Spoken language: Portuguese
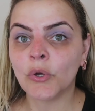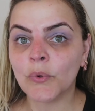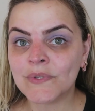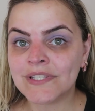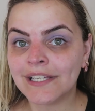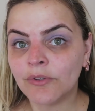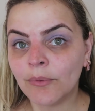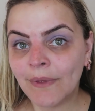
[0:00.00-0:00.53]
Tô
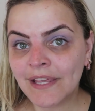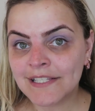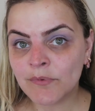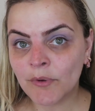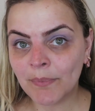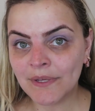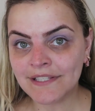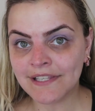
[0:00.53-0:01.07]
usando o
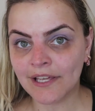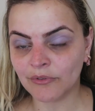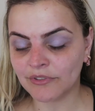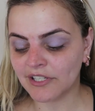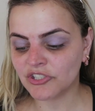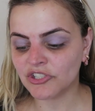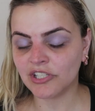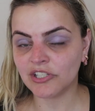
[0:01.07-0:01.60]
mesmo pincel,
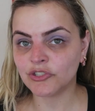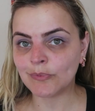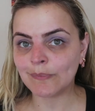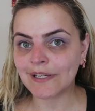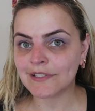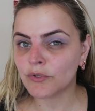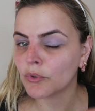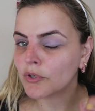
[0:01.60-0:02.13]
tá, gente?
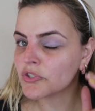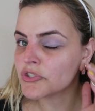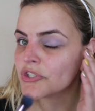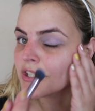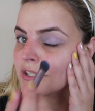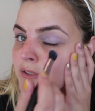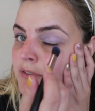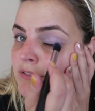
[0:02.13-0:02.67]
Mais
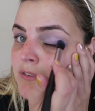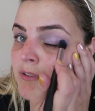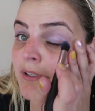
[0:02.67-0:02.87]
gordinho.